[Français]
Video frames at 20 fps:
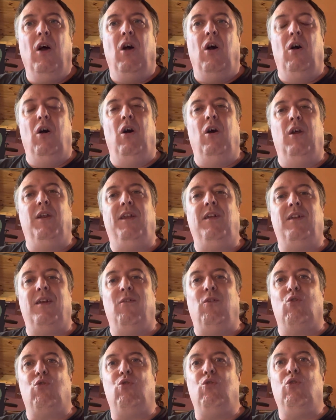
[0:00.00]
des
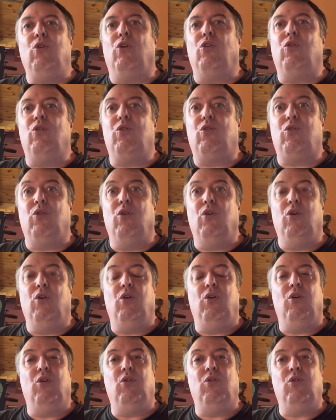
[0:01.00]
aventures de
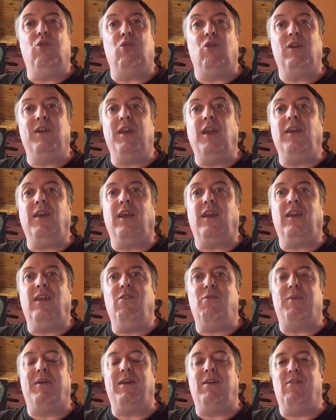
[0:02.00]
ce, de ce
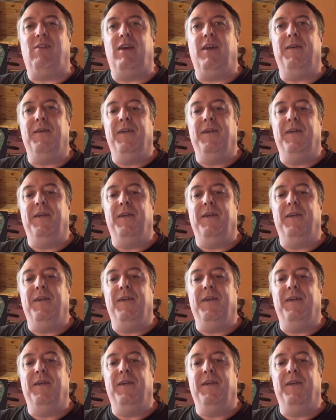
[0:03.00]
détective privé.